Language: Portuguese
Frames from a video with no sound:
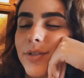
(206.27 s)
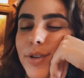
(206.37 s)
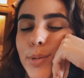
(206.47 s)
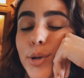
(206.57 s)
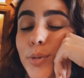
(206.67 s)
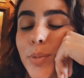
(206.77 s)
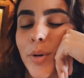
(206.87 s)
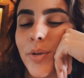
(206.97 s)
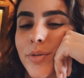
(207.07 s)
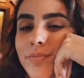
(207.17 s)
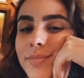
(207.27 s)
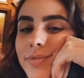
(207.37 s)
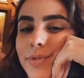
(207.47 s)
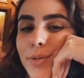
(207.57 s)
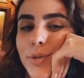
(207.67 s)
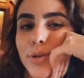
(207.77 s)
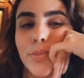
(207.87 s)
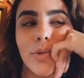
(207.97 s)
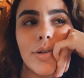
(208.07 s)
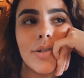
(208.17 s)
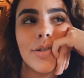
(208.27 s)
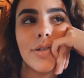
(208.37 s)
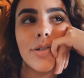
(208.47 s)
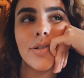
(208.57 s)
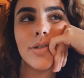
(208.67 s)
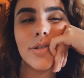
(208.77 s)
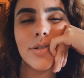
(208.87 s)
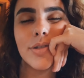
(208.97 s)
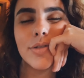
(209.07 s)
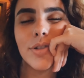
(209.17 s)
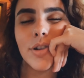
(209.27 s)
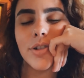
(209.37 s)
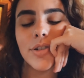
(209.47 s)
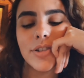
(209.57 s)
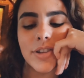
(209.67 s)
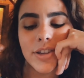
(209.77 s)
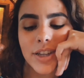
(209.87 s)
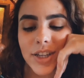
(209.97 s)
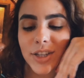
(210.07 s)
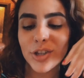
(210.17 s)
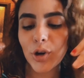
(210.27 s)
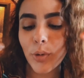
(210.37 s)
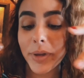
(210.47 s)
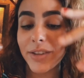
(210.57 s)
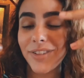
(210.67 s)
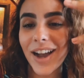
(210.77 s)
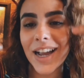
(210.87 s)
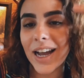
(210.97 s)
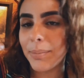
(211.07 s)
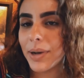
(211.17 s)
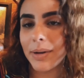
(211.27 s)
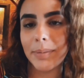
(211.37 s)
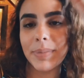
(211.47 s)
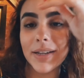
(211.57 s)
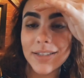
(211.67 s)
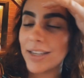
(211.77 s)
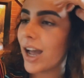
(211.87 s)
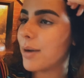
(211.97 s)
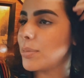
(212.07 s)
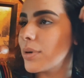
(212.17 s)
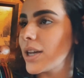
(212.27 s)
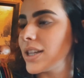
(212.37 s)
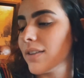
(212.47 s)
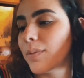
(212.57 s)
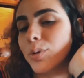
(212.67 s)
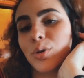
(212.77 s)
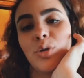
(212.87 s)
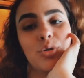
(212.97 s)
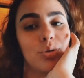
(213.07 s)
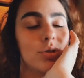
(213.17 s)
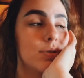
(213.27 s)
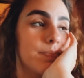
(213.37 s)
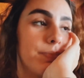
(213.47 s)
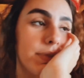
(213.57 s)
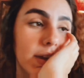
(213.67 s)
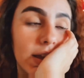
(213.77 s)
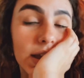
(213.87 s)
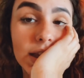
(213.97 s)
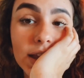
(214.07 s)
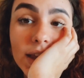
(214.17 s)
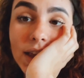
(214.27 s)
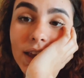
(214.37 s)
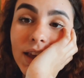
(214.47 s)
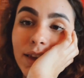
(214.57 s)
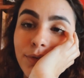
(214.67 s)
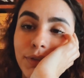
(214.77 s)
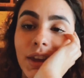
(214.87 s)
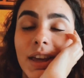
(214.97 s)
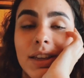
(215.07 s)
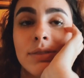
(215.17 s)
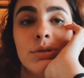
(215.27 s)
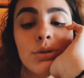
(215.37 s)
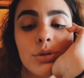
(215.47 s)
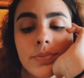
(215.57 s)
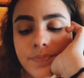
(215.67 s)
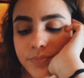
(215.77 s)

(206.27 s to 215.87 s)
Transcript: Foi muito bom, foi muito bom. Nossa, eu comer devagar para apreciar, porque tava muito gostoso. Enfim, é isso.